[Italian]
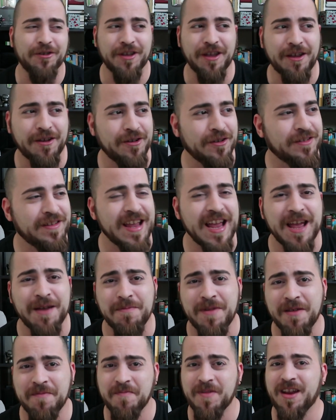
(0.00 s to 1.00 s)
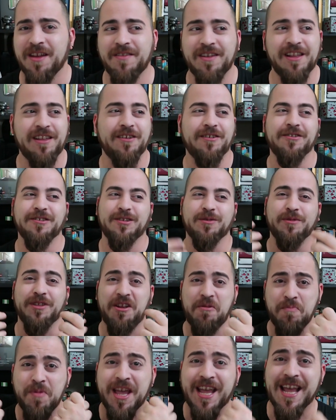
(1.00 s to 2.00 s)
che cos'è, ma è meraviglioso,
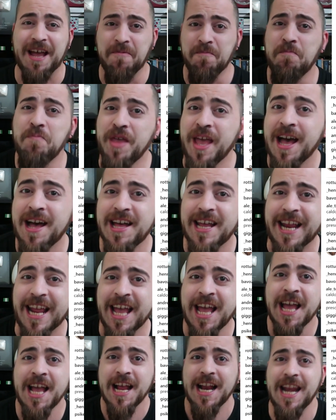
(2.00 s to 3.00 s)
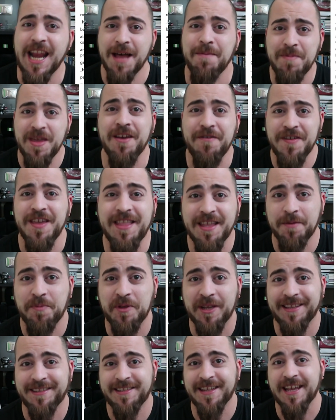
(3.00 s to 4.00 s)
potrebbe cambiare la mia vita per